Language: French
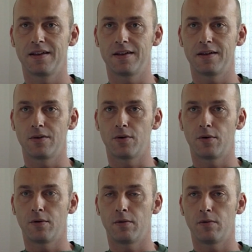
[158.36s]
Et
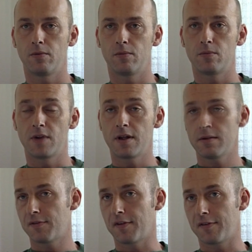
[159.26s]
euh,
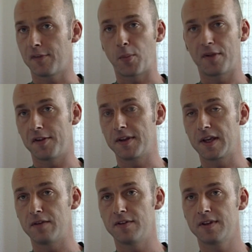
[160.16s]
là, ça s'est passé
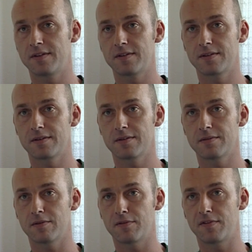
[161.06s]
très vite.
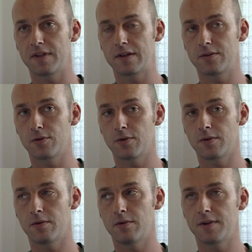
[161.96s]
En fait,
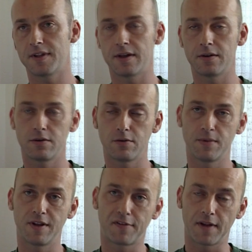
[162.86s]
le temps que le
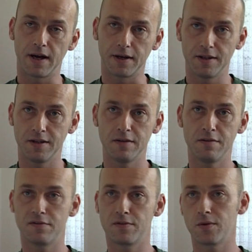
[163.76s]
médecin
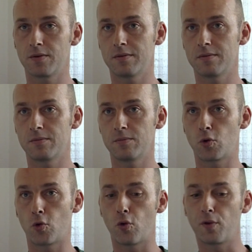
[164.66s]
arrive,
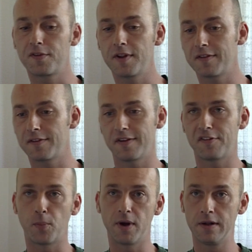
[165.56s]
qu'on constate ce qui
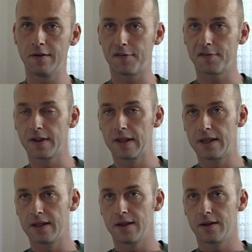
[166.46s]
se passe,
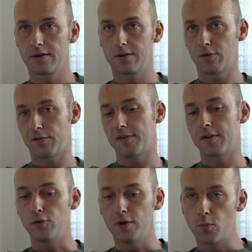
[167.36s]
que
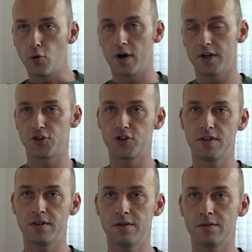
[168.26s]
c'est une
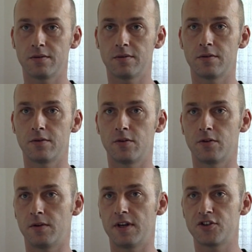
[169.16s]
hémorragie,
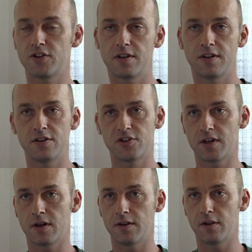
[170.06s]
là j'étais
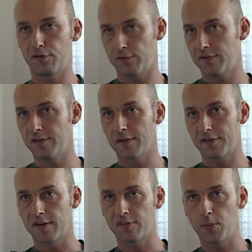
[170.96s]
déjà en
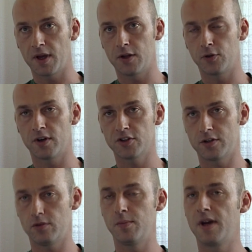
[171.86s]
insuffisance respiratoire,
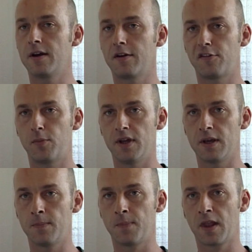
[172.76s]
j'ai du mal à respirer